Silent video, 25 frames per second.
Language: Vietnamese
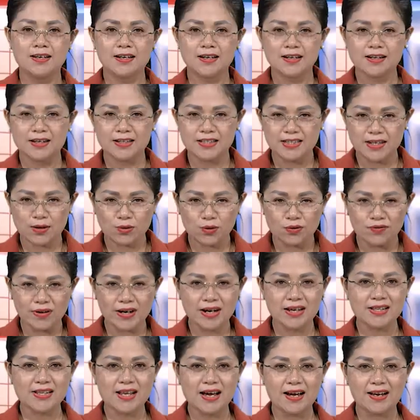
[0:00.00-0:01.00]
Kính chào quý vị
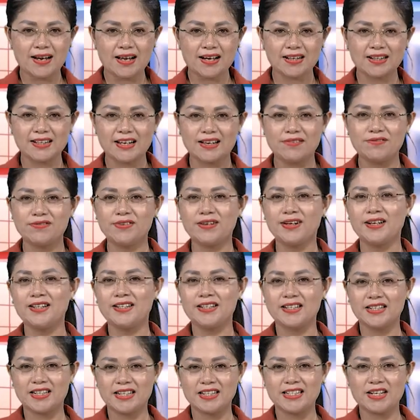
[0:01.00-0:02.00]
khán giả đang đến với
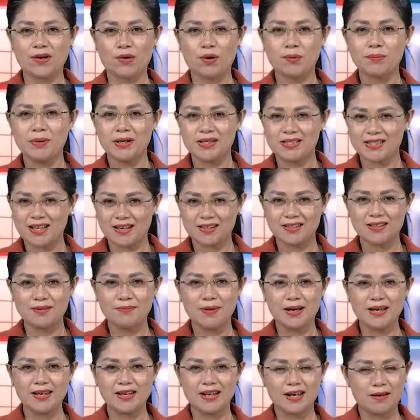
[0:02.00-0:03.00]
chương trình chào ngày mới sáng thứ
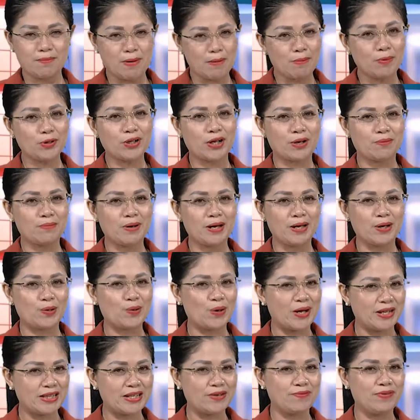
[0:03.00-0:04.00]
Bảy ngày 31 tháng 7 của
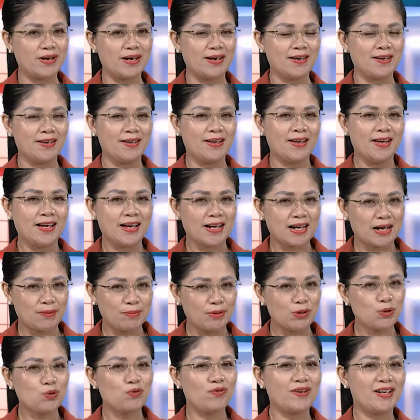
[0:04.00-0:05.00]
STV. Cảm
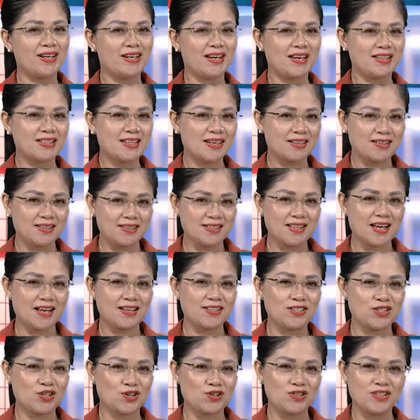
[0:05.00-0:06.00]
ơn quý vị đã dành thời gian
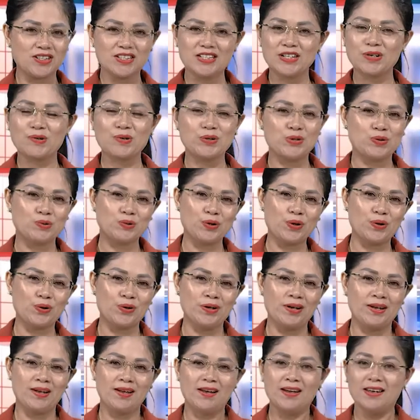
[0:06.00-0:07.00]
cho chương trình của chúng tôi.
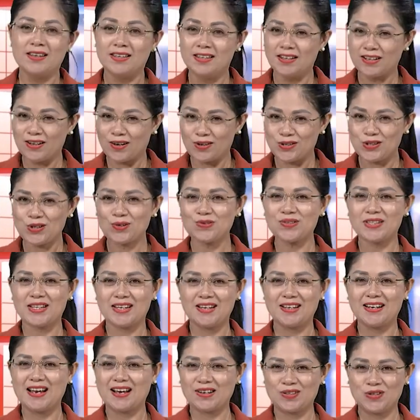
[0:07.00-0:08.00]
Những nội dung
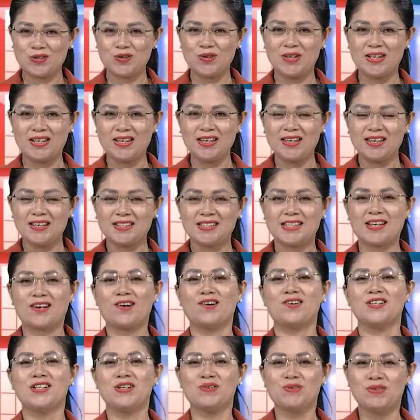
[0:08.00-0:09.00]
gì đang chú ý sẽ
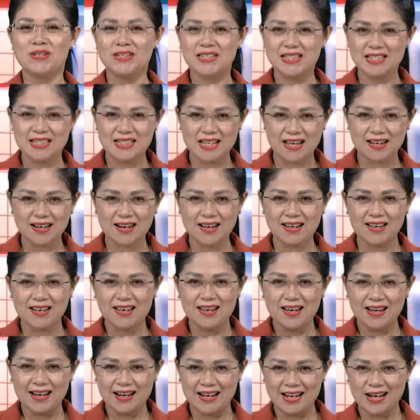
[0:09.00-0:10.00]
có trong chương trình sáng nay.
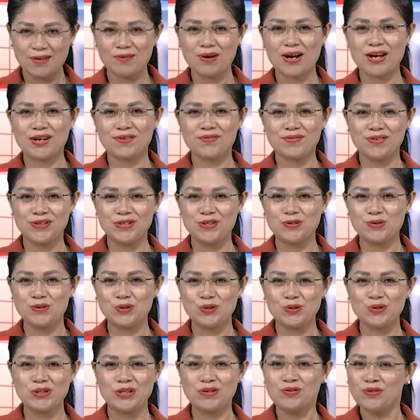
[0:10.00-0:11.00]
Hãy đồng hành với chúng
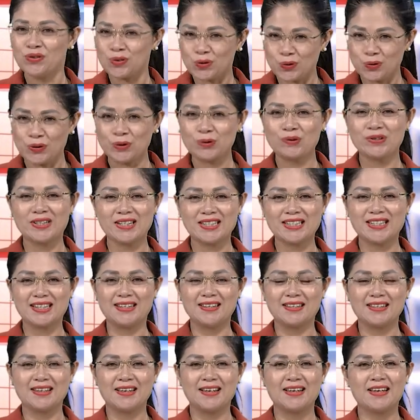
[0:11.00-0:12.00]
tôi tới phút cuối của chương trình.
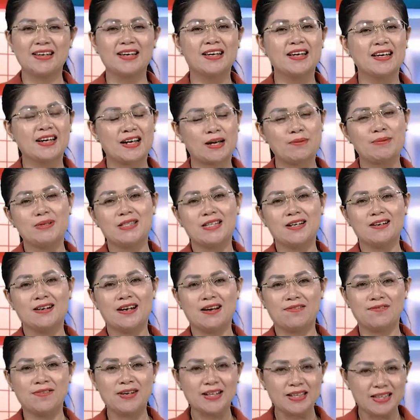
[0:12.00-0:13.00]
Ngay bây giờ là
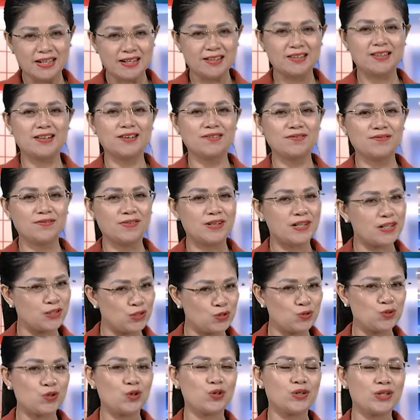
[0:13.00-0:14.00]
phần tin tức vừa được
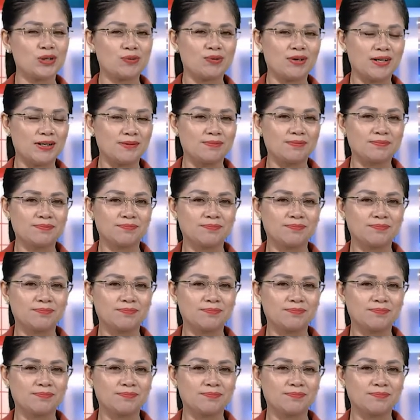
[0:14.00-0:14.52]
chúng tôi tổng hợp.